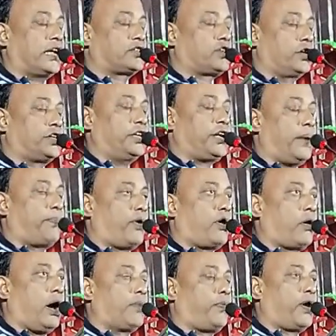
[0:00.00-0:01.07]
সাতষট্টিটা
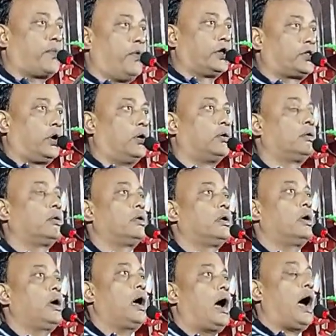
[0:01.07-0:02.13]
প্রকল্পের মতো
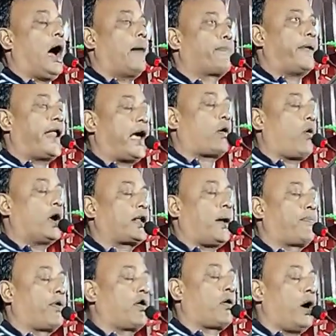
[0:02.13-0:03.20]
আপনারা
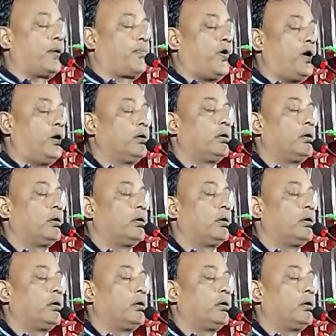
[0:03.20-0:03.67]
কটা প্রকল্প